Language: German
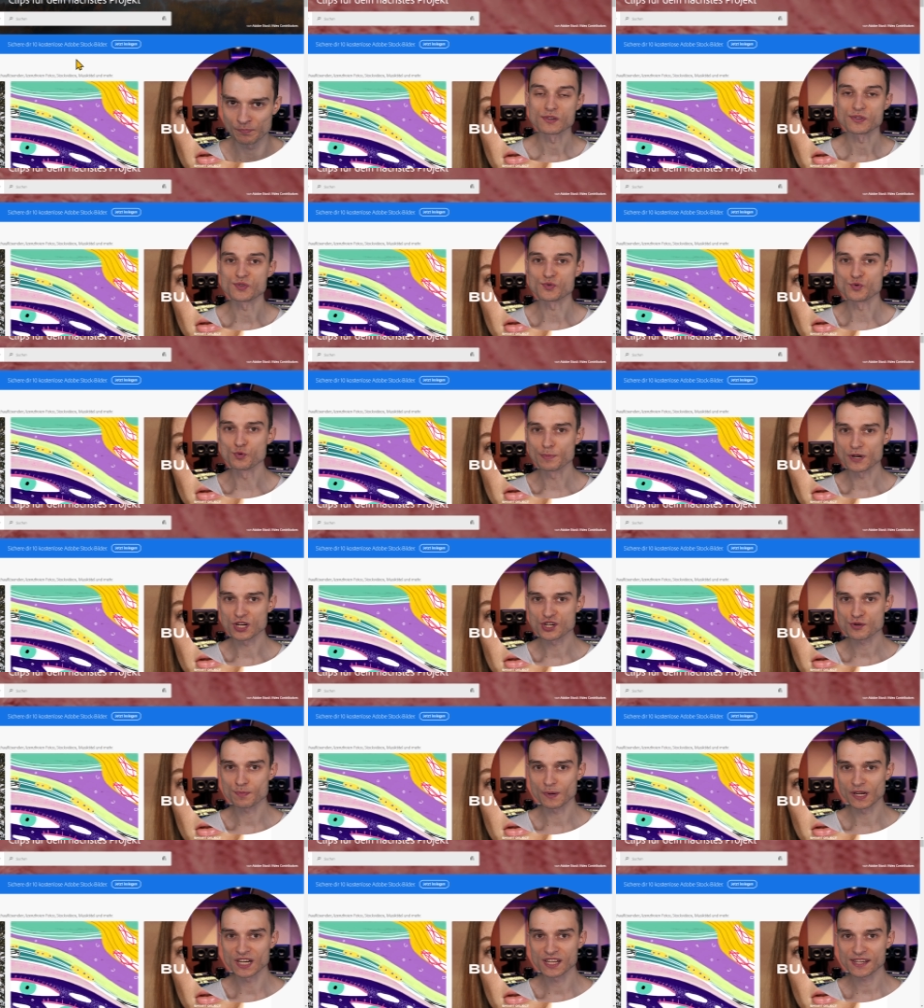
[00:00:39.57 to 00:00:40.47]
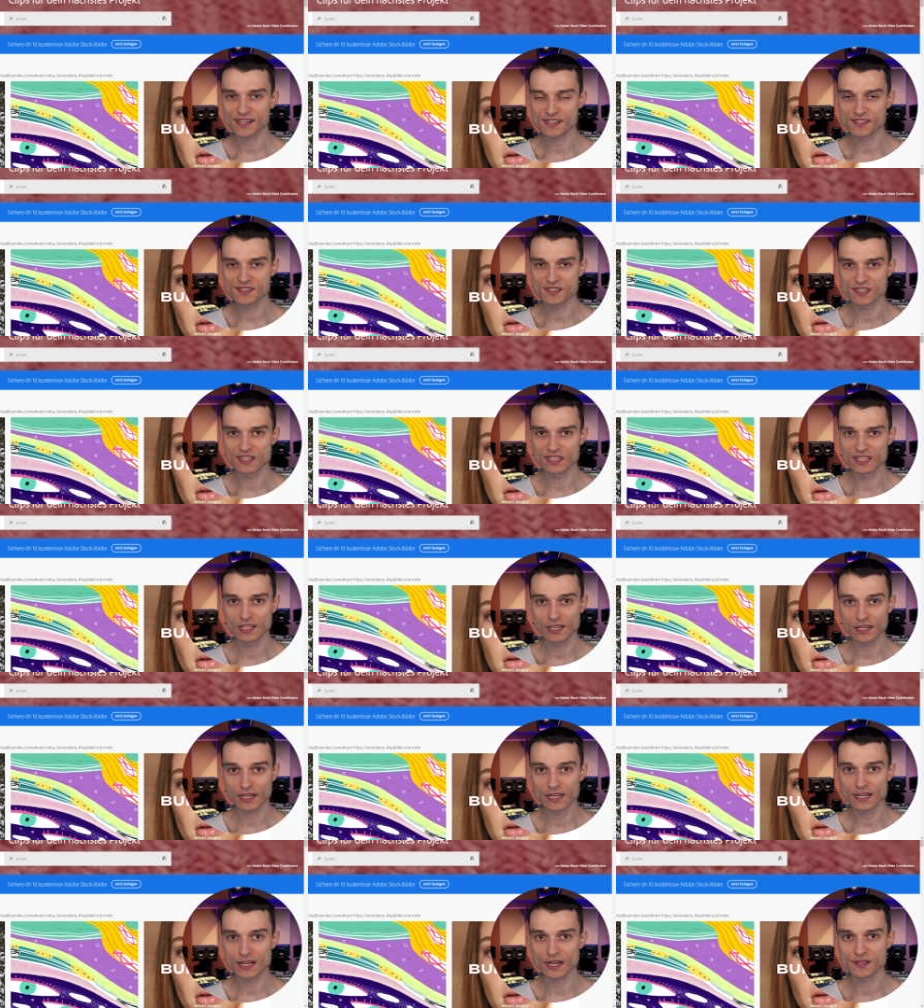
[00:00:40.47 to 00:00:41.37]
Super spannend ist hier die
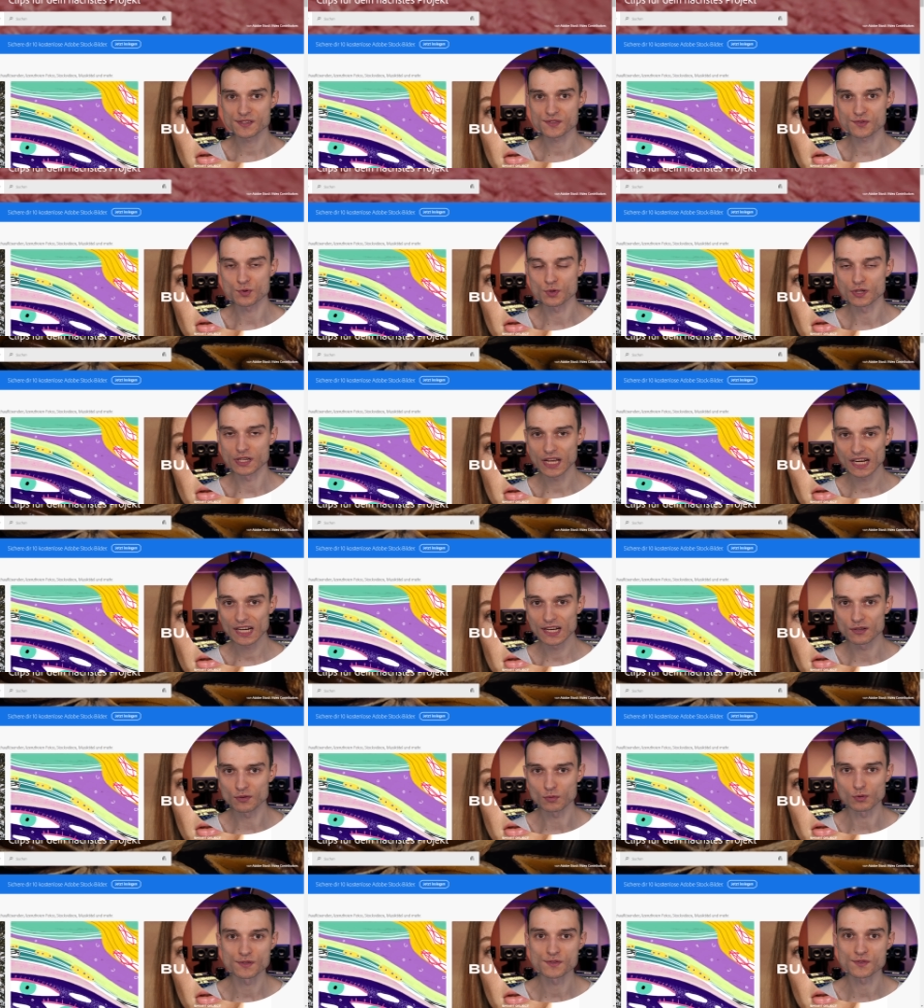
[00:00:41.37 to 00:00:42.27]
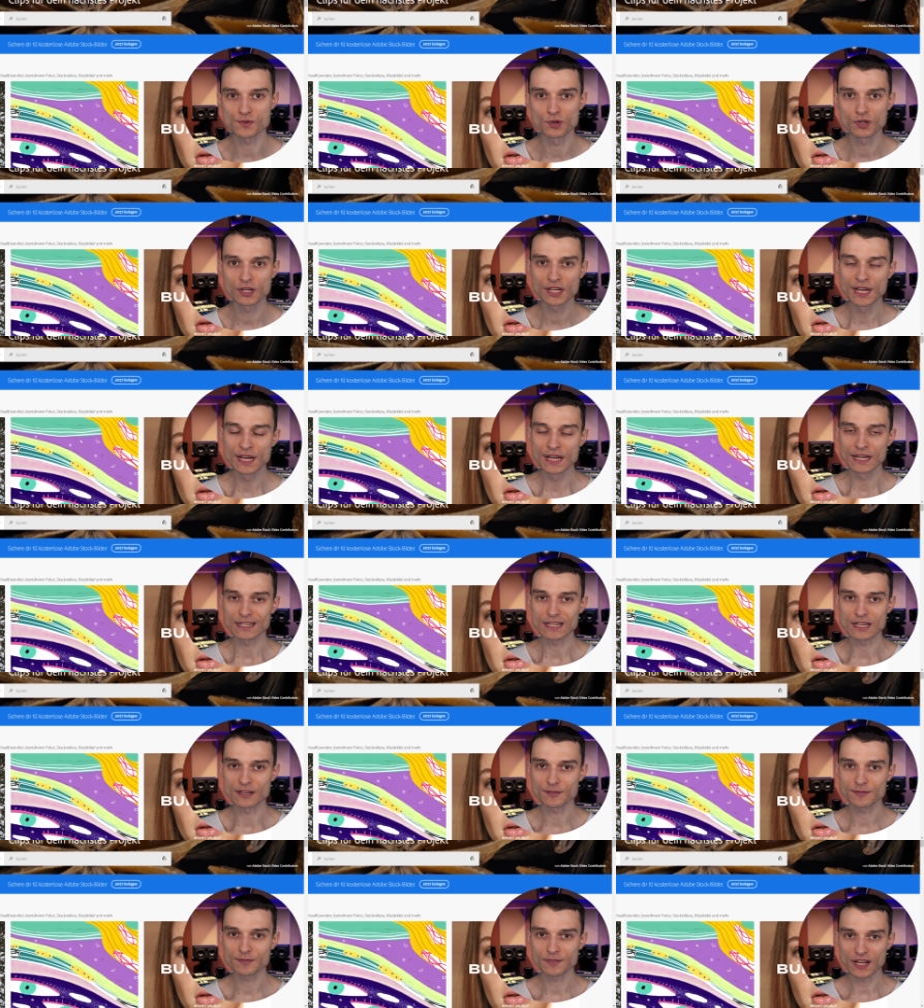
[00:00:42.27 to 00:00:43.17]
redaktionelle Nutzung,
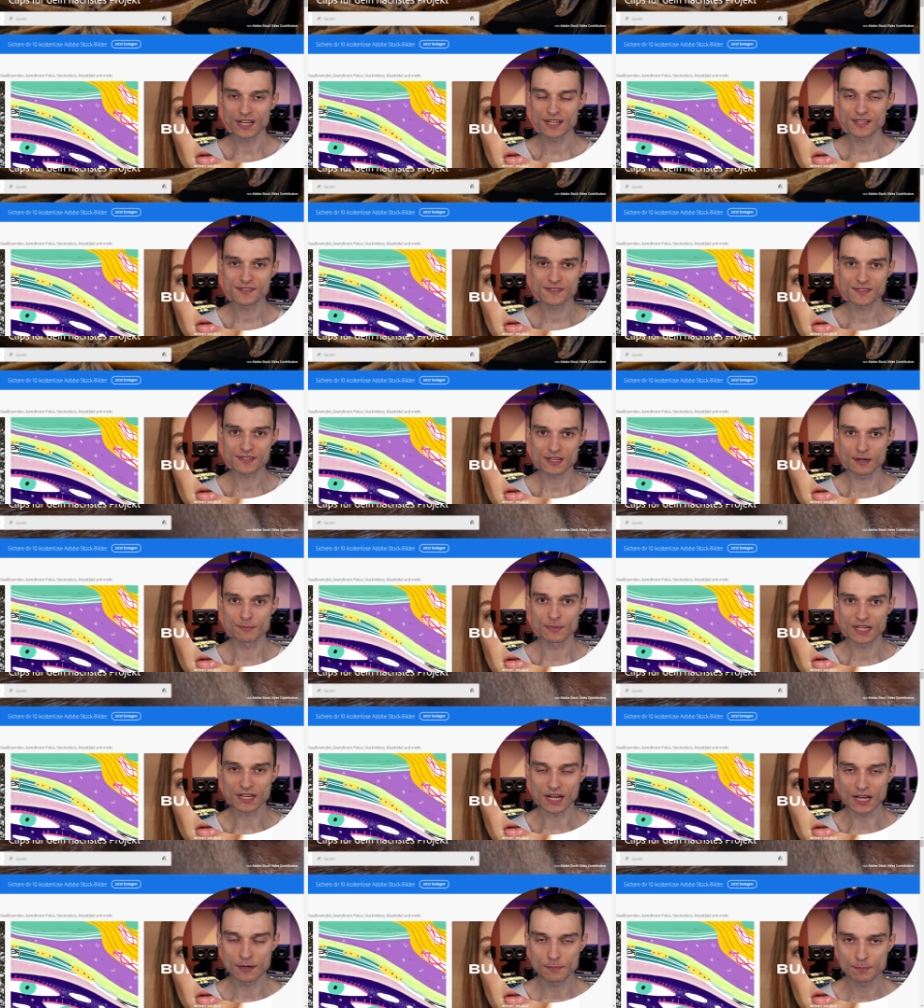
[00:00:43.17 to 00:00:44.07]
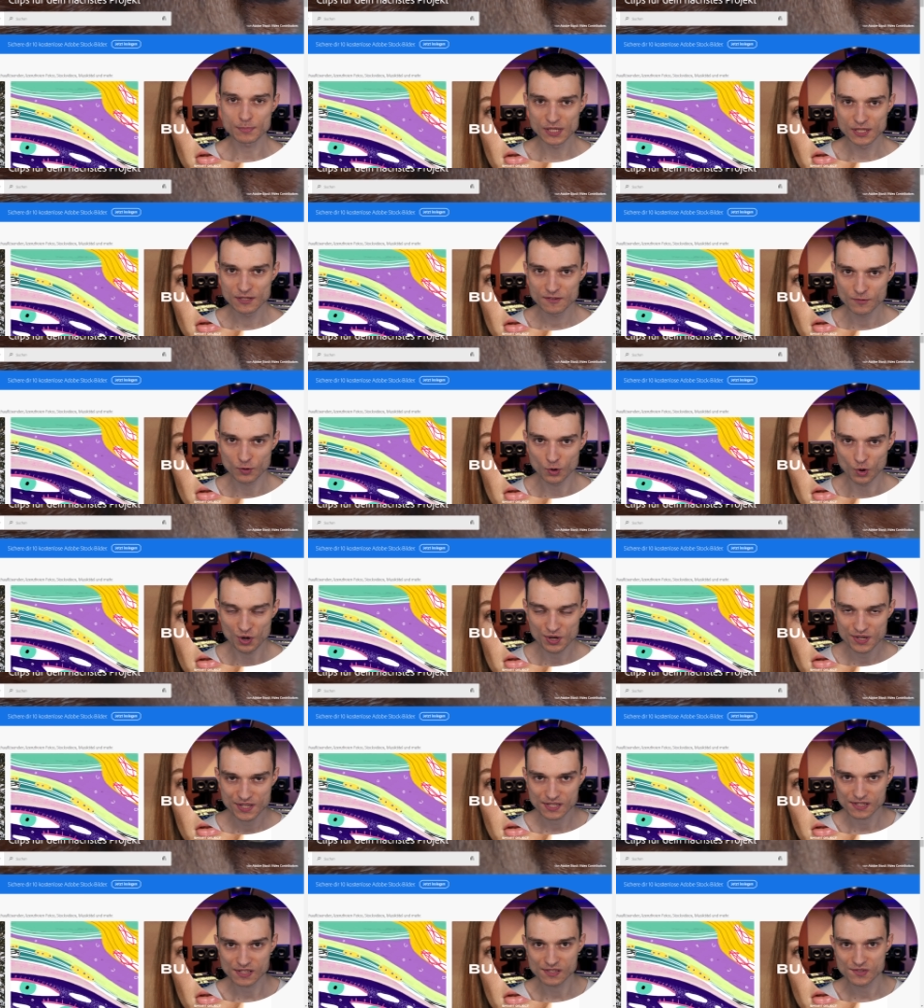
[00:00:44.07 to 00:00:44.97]
denn falls jemand ein Bild von
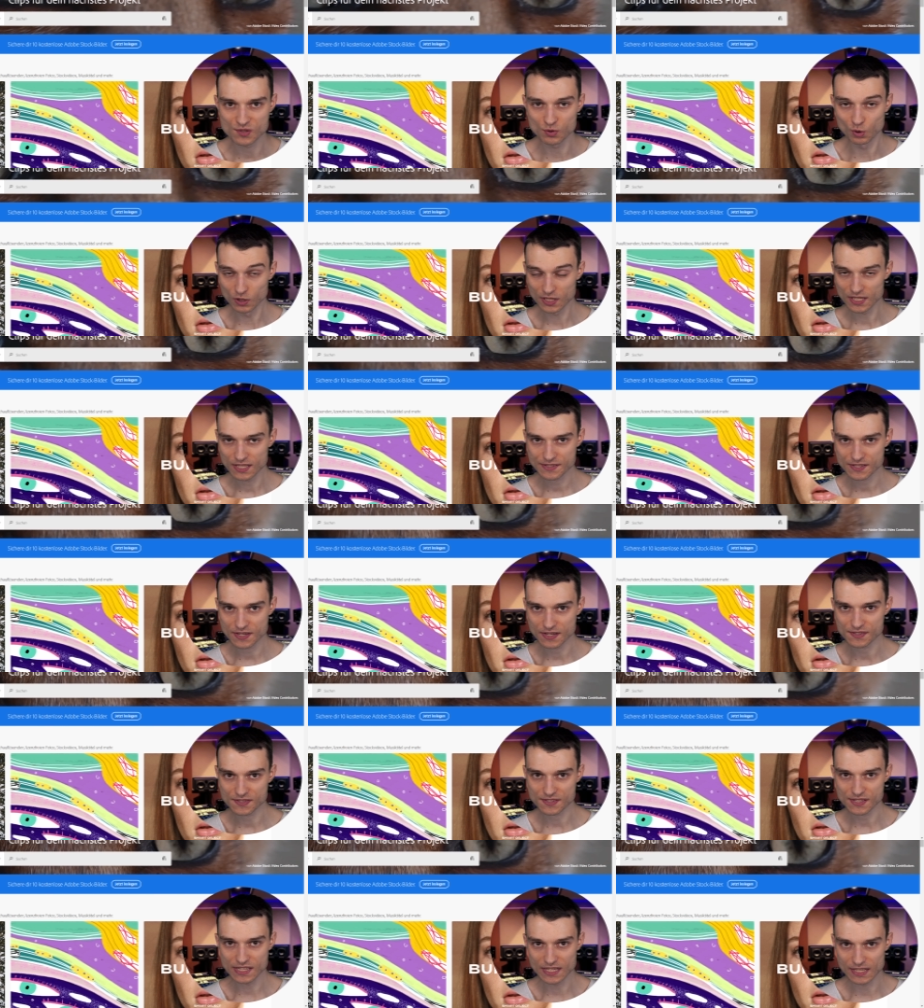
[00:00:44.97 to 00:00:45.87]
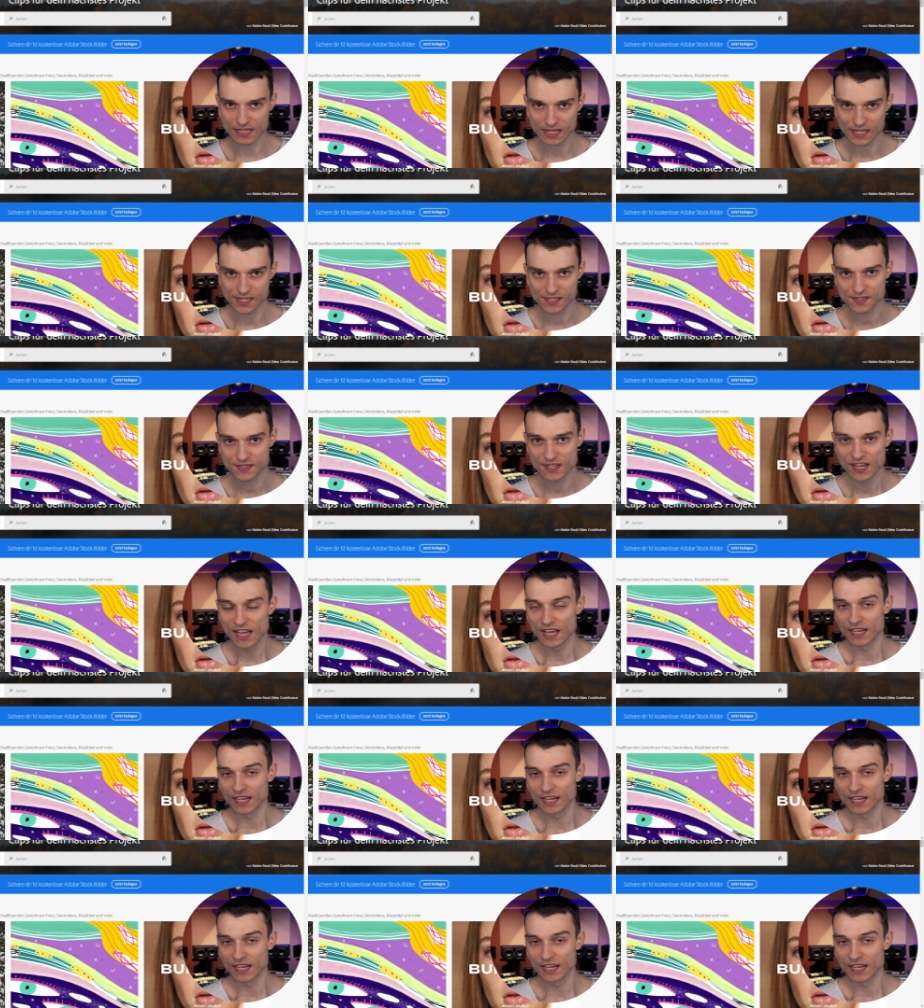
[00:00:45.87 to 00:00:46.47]
euch so lizenzieren lässt,